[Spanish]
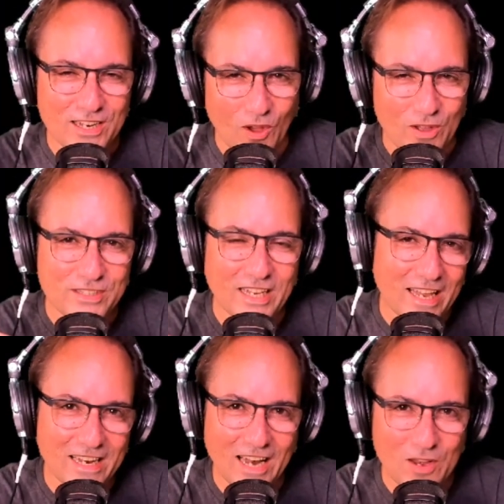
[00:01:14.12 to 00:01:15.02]
no,
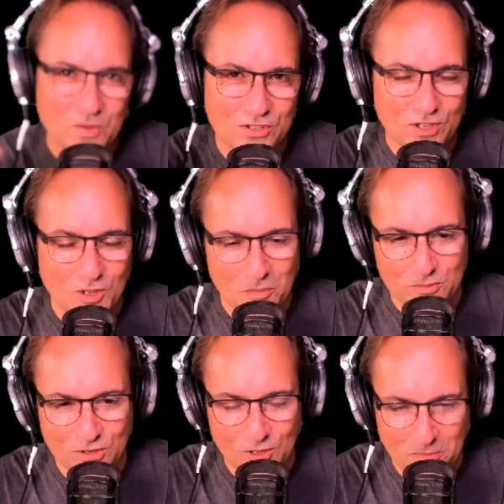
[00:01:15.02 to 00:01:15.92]
sí, en las nubes yendo,
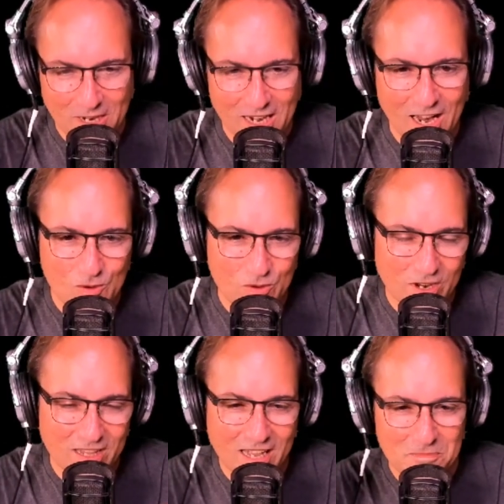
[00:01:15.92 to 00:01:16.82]
yendo para la
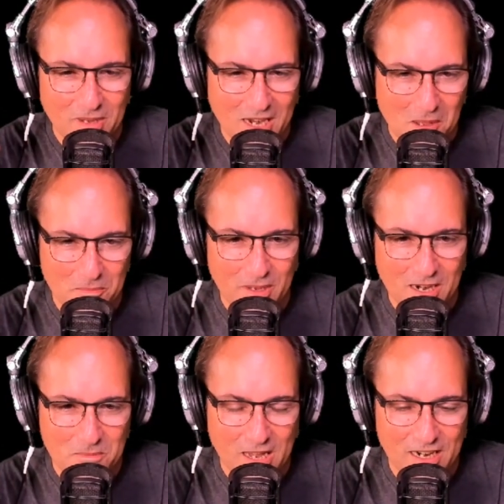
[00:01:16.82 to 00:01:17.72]
luna y de ahí para,
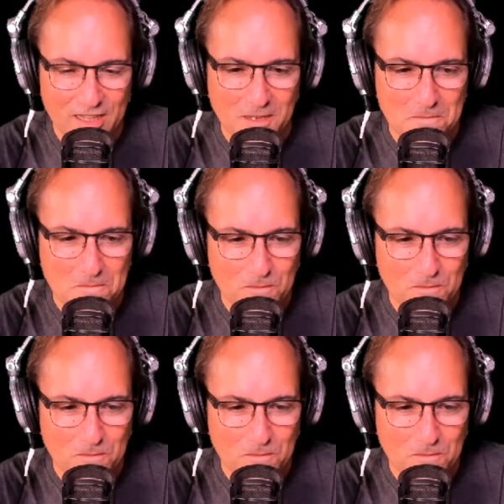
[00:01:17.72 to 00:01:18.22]
para Marte.